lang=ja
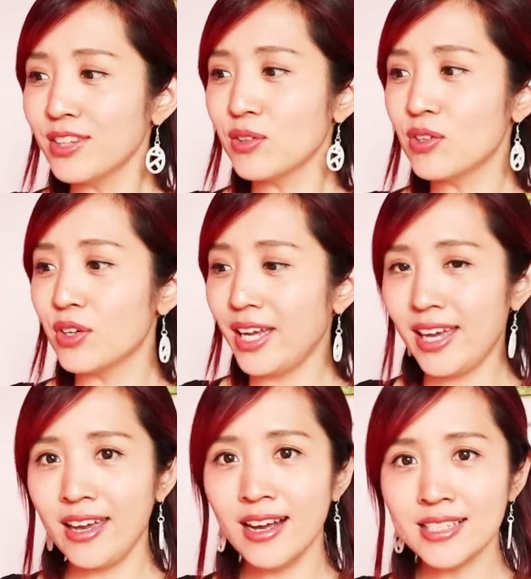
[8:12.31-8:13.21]
あと
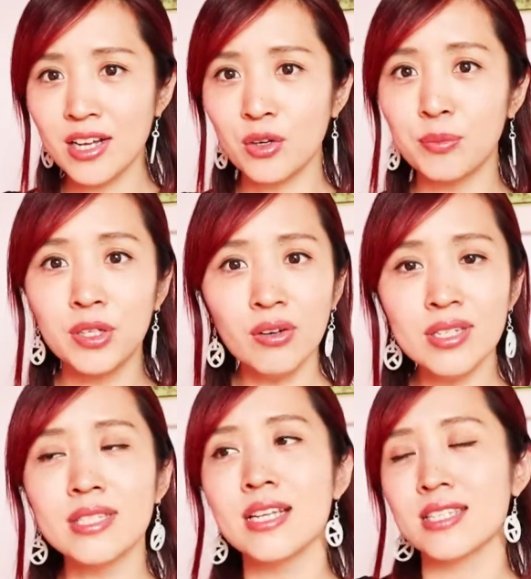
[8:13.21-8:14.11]
ヘアサロン、美
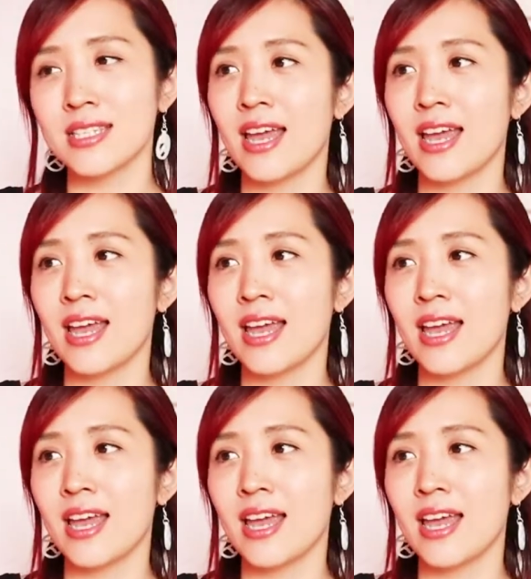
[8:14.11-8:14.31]
容室です